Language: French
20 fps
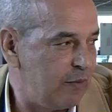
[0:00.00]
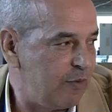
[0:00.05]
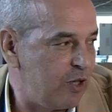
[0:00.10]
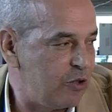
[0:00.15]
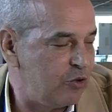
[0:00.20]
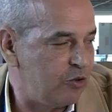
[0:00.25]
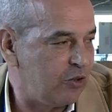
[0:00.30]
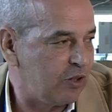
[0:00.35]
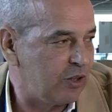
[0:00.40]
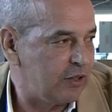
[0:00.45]
bien
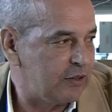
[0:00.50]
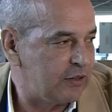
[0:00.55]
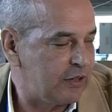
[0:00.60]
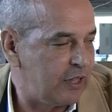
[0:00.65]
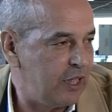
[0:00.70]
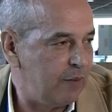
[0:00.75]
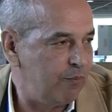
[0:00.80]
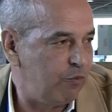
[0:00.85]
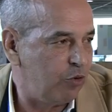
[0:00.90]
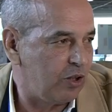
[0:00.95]
sûr
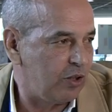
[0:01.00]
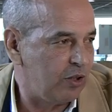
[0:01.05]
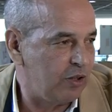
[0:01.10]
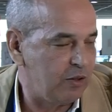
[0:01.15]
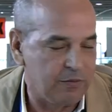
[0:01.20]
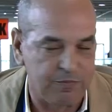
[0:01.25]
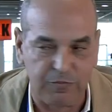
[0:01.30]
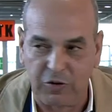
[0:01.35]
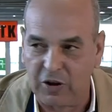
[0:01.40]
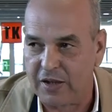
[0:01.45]
télé pour,
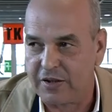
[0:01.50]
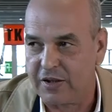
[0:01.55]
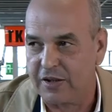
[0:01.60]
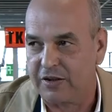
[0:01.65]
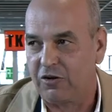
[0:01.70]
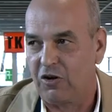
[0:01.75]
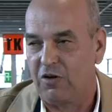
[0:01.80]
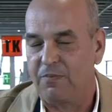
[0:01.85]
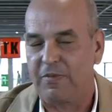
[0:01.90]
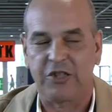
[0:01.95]
pour
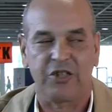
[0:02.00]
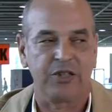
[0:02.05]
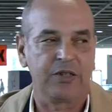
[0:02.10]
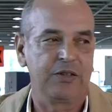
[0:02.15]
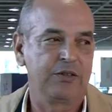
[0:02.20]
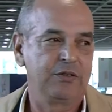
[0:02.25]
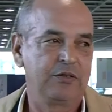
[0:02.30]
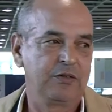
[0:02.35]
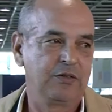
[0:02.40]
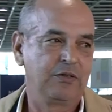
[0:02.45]
assister au match.
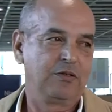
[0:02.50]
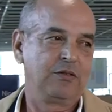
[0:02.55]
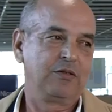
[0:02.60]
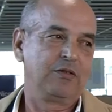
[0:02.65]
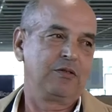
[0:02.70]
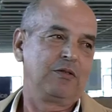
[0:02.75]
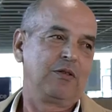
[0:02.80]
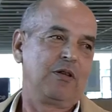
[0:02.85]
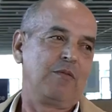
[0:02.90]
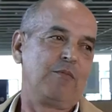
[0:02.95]

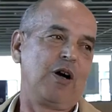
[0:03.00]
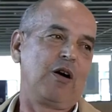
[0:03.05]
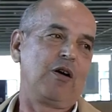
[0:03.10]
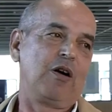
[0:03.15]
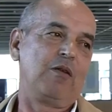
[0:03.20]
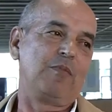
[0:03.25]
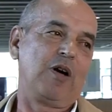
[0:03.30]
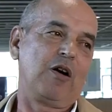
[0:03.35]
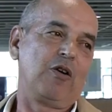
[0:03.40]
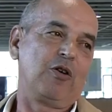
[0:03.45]
Ah, aussi.
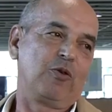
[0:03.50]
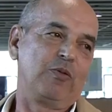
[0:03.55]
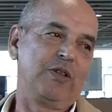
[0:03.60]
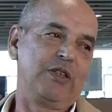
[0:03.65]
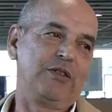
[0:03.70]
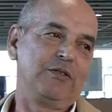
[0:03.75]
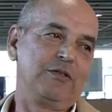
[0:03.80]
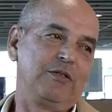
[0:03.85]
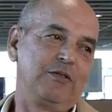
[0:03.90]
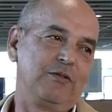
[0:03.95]
Maroc,
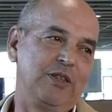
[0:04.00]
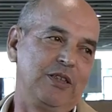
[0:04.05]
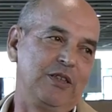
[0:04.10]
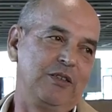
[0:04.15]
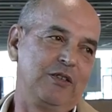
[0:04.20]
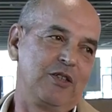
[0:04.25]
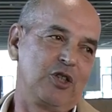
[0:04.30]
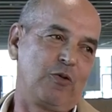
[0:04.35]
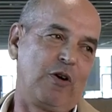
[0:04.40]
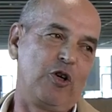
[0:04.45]
oui. Ah,
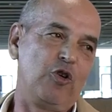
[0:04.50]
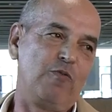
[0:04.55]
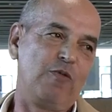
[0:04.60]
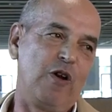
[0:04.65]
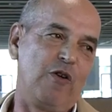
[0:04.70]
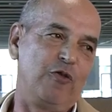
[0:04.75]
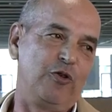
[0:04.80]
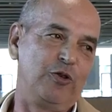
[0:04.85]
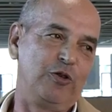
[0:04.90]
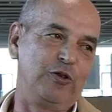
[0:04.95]
donc voilà,
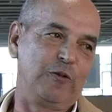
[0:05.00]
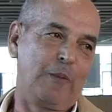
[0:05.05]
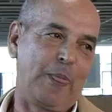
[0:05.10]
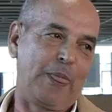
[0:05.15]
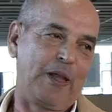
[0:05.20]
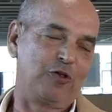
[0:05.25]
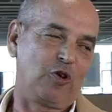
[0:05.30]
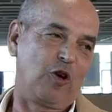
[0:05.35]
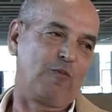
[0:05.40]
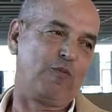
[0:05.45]
vous n'avez
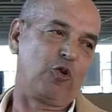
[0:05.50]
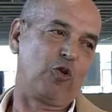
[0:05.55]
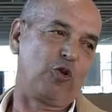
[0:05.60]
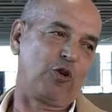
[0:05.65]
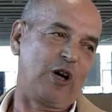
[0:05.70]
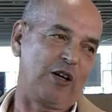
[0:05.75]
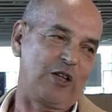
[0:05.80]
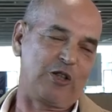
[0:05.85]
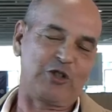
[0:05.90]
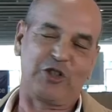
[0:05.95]
aucune donc, pour